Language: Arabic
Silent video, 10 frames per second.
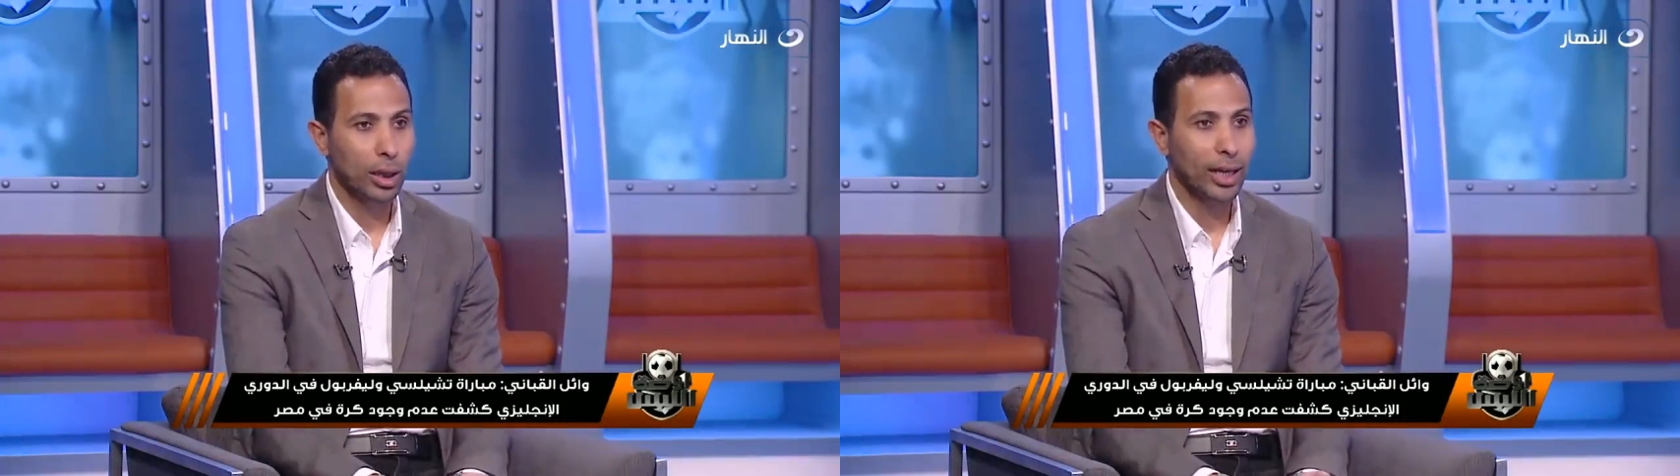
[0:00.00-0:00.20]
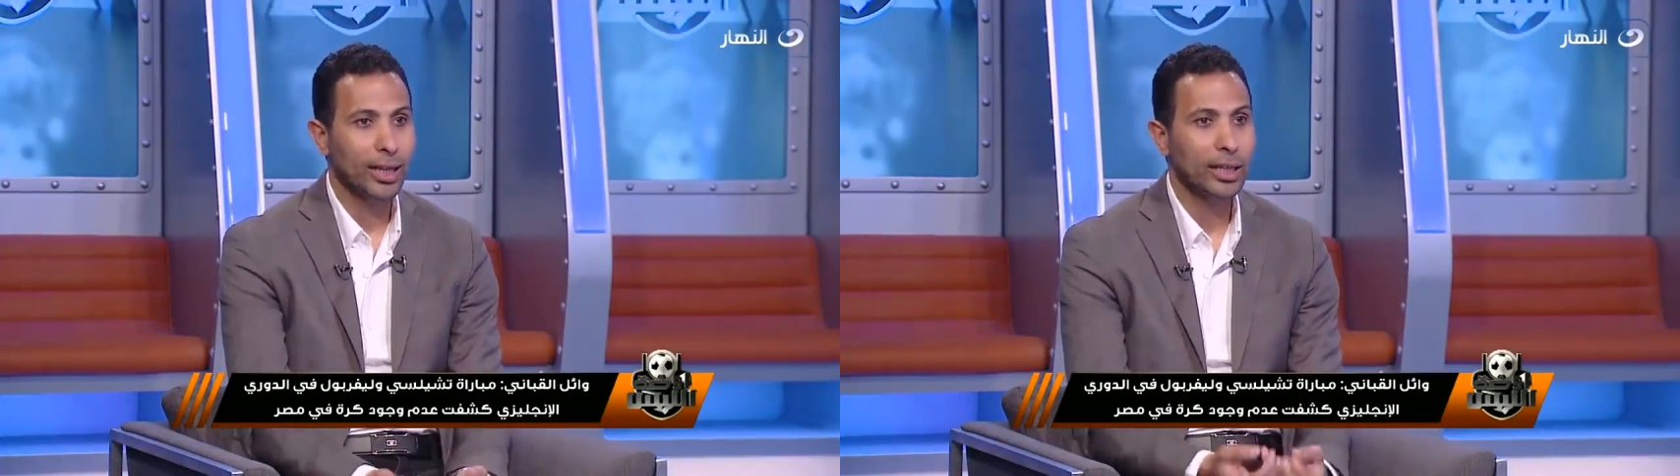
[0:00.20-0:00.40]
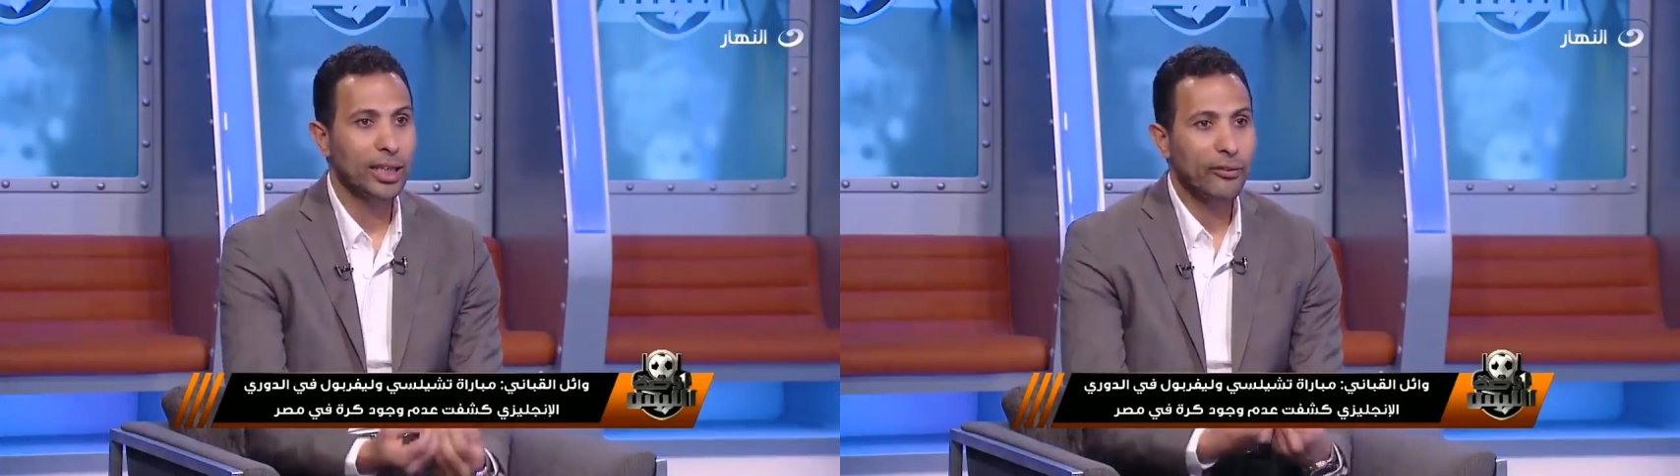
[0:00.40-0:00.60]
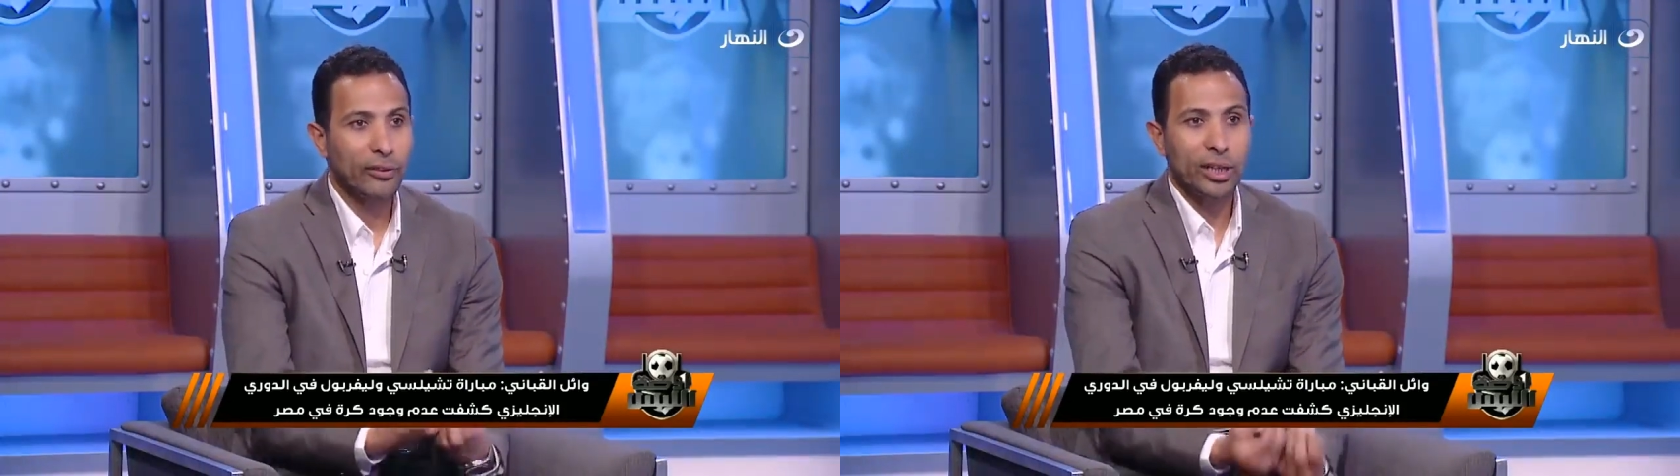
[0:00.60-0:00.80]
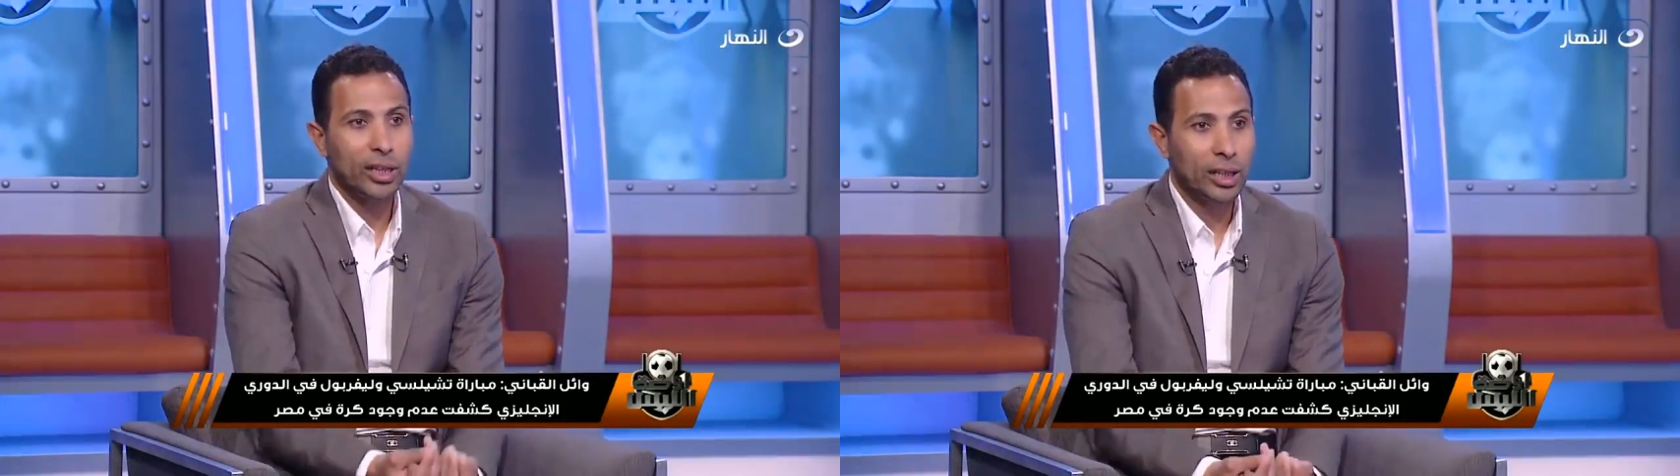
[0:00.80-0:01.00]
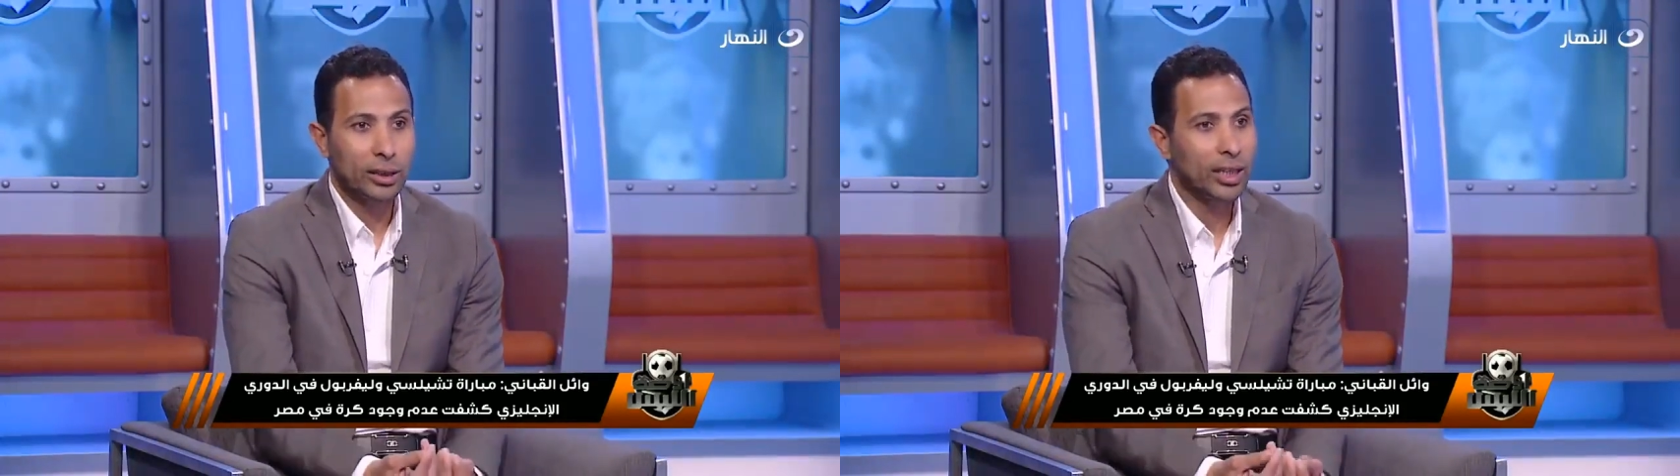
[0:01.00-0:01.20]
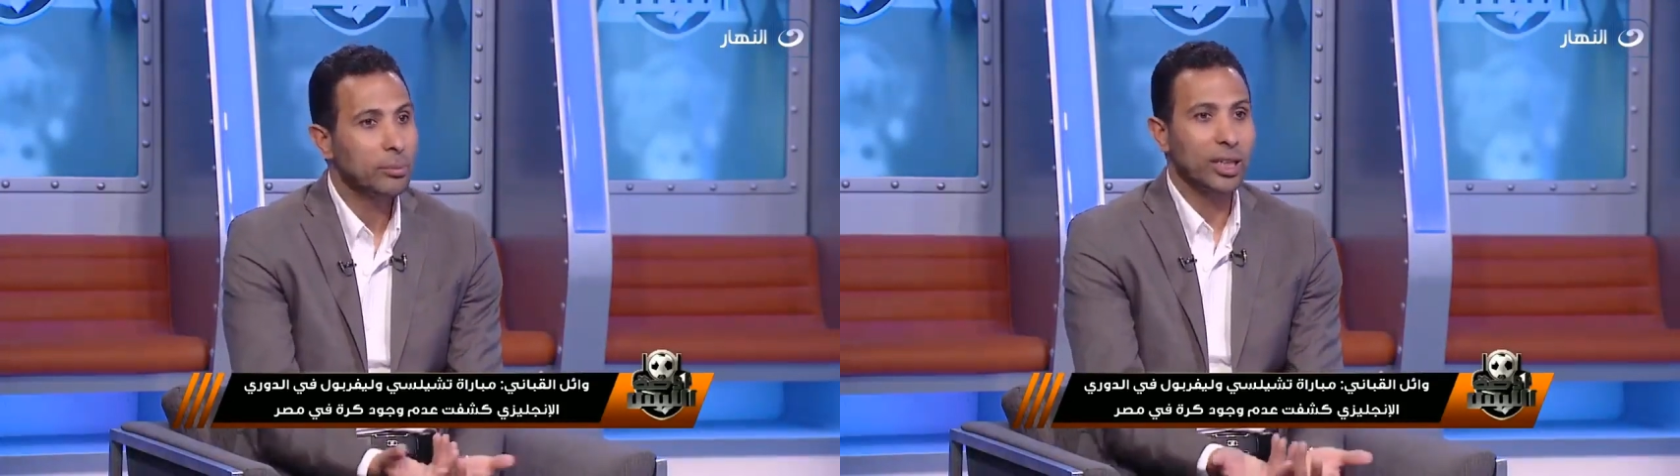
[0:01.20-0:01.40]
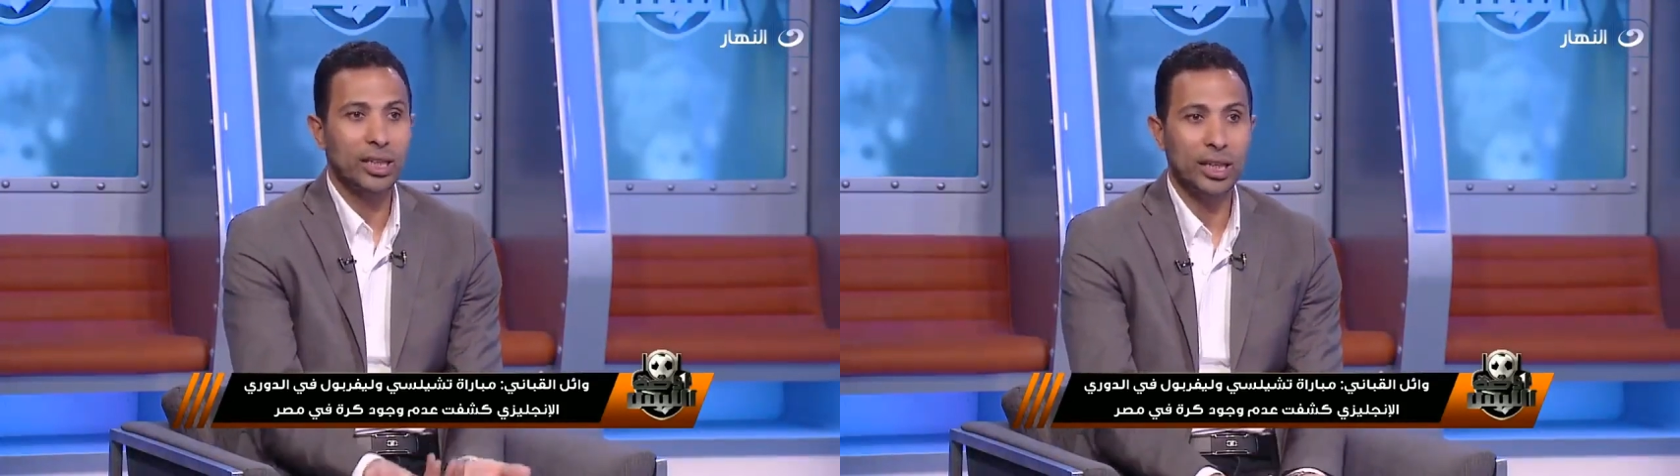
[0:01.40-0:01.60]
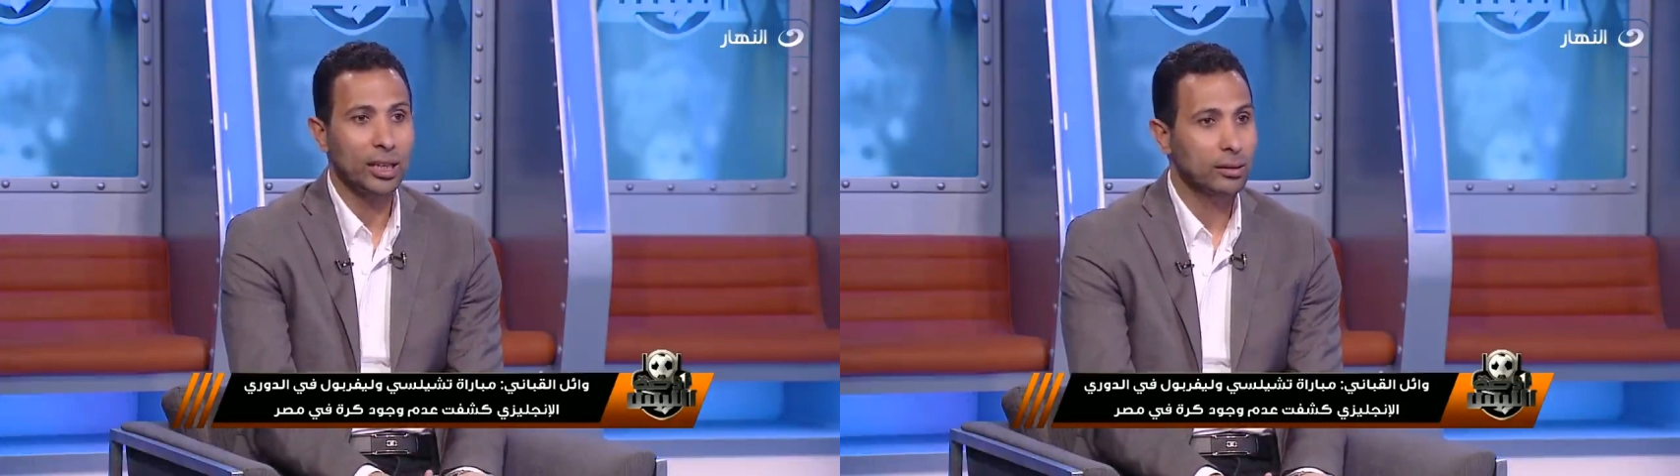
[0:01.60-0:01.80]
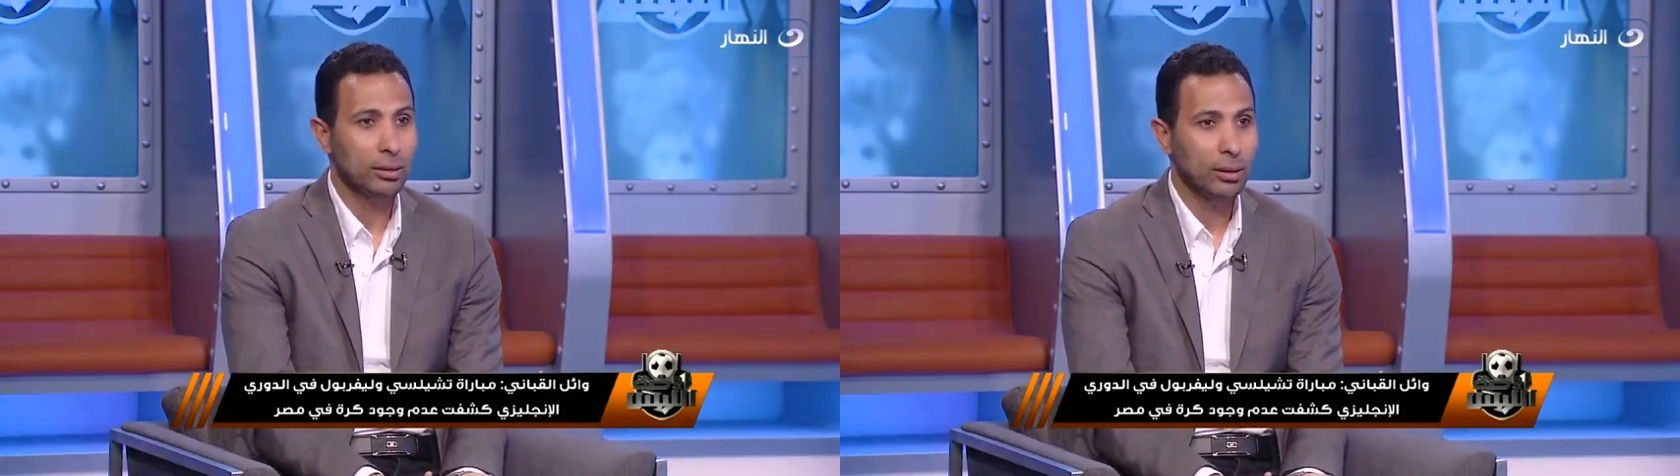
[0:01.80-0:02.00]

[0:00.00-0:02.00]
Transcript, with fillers: لكن هي فنيات هي امكانيات